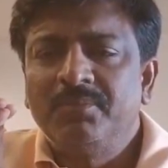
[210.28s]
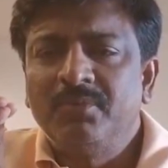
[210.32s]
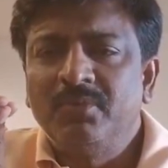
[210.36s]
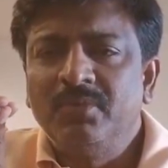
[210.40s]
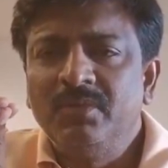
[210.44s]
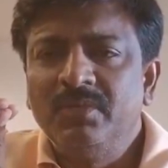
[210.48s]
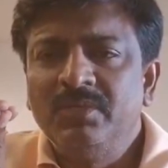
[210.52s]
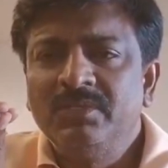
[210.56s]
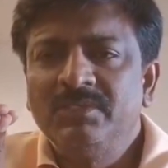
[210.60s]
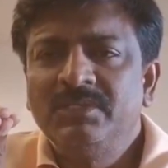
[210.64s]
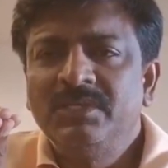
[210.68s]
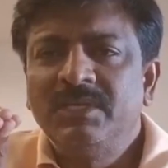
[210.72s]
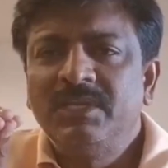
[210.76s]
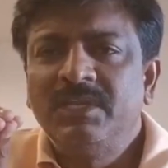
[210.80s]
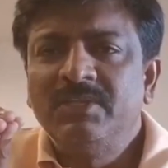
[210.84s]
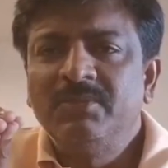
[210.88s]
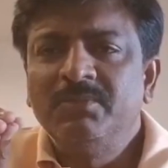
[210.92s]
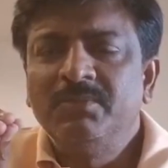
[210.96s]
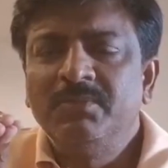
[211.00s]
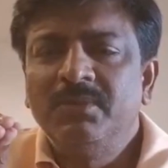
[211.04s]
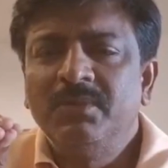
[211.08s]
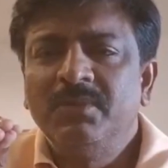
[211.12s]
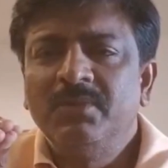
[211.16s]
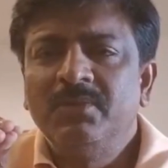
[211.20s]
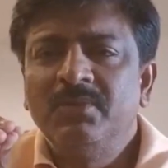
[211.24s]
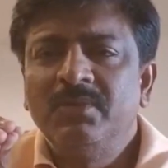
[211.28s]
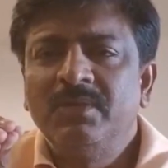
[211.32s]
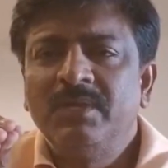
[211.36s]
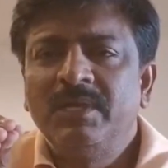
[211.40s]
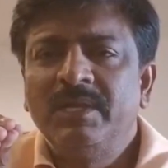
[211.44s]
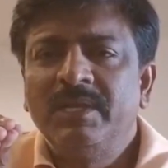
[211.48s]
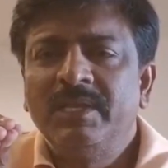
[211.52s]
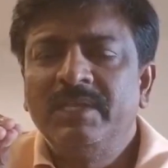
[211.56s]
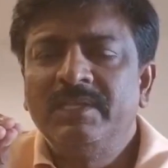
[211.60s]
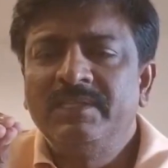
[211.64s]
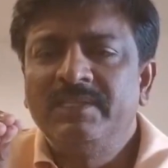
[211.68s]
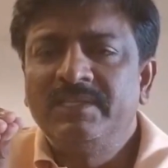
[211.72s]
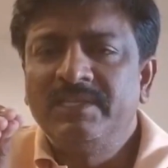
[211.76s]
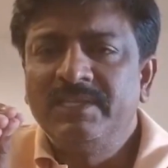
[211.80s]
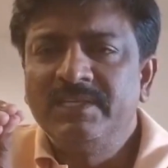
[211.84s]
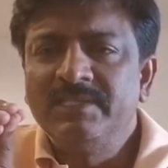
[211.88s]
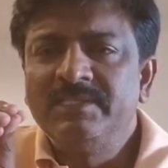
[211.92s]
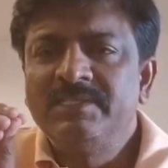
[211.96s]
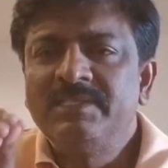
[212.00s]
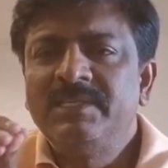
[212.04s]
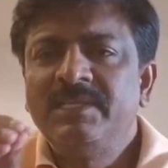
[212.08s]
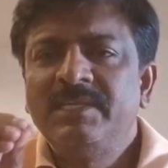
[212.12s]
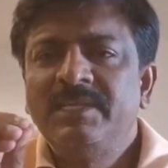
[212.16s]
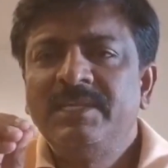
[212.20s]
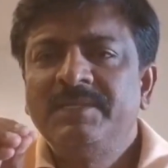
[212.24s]
పోలీసుల అదుపులో ఉన్నాడని
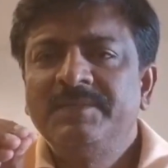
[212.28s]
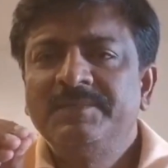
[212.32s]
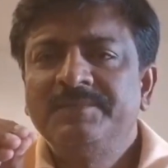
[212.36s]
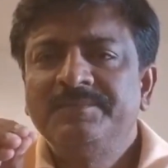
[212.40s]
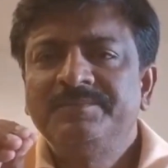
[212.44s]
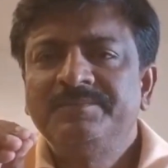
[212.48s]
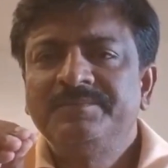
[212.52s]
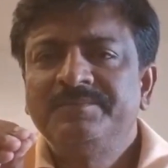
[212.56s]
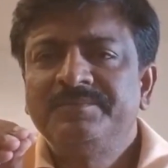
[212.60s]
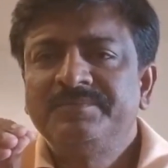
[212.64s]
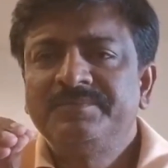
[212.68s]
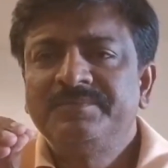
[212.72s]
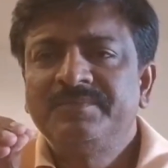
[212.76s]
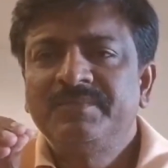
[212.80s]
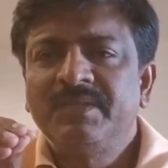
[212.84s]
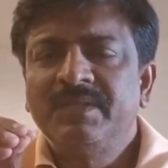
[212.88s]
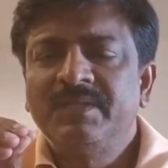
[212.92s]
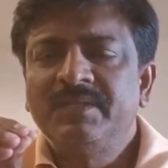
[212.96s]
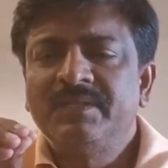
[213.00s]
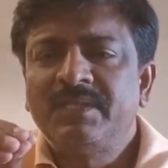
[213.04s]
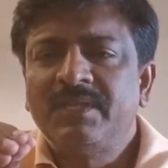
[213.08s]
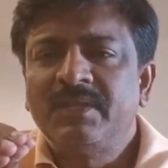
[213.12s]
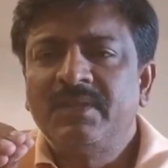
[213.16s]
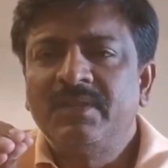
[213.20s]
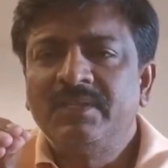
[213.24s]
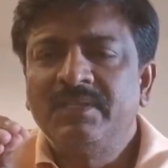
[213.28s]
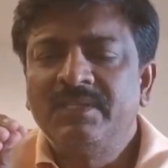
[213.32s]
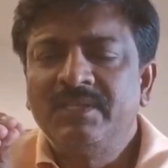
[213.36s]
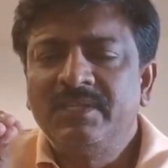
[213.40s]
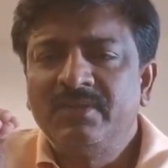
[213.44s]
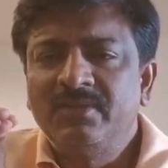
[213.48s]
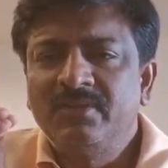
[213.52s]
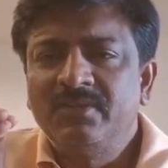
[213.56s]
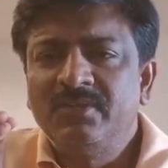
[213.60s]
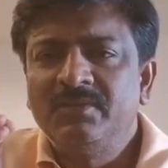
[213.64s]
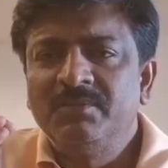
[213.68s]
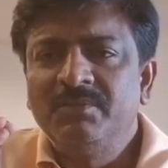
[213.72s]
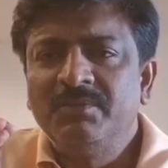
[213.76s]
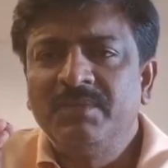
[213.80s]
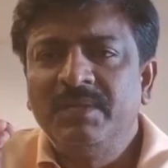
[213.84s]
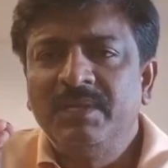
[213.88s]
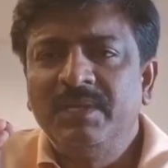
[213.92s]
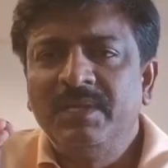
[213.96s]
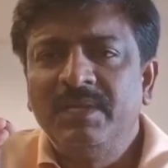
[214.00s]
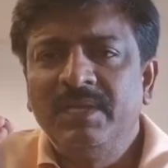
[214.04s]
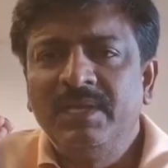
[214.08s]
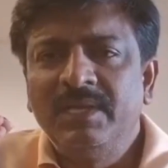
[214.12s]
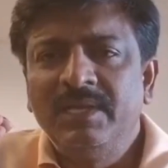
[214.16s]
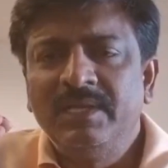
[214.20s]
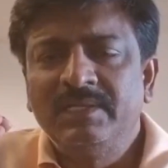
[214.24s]
తెలిసి తర్వాత ఈరోజు
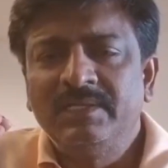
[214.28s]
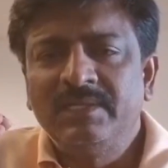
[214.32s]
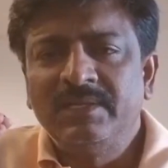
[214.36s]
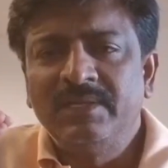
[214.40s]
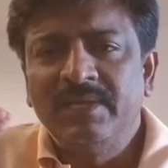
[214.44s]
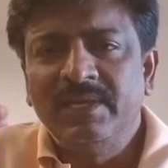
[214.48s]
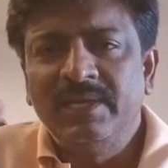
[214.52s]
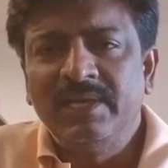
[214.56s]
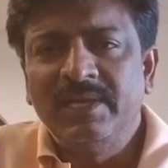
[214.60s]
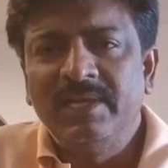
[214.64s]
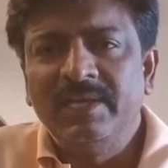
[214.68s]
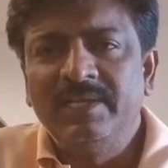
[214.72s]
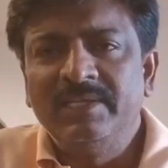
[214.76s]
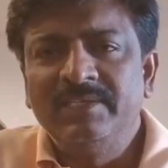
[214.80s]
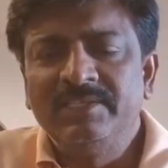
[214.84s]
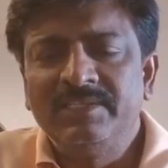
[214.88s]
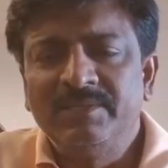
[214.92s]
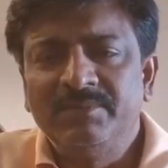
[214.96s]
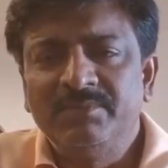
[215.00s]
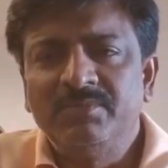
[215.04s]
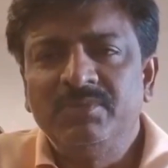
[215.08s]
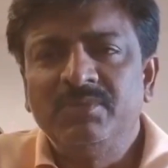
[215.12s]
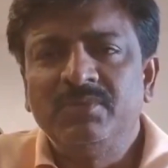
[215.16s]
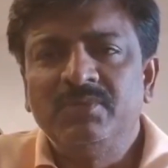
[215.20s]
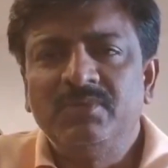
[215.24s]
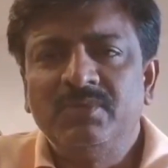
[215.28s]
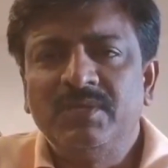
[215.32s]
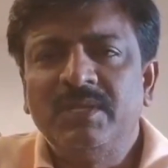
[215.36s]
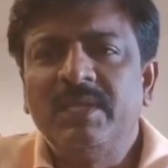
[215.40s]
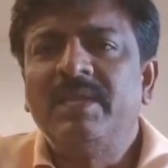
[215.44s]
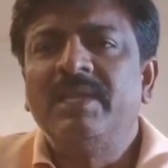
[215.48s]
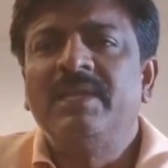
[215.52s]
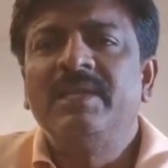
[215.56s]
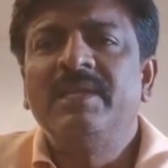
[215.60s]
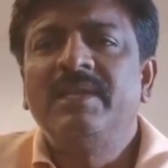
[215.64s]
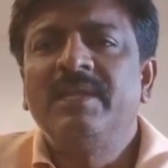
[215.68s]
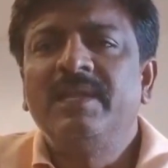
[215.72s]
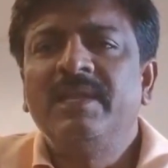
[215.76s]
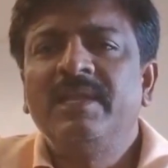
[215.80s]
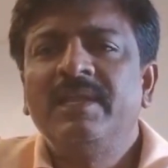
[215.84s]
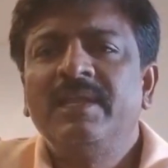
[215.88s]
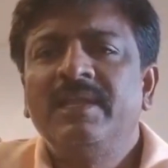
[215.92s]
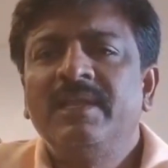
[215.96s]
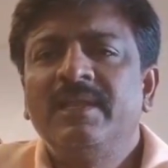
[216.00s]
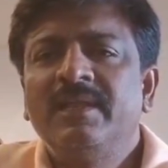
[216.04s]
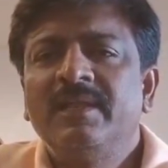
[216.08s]
మళ్ళీ అతను లేడని చెప్తూ ఉన్నారంటే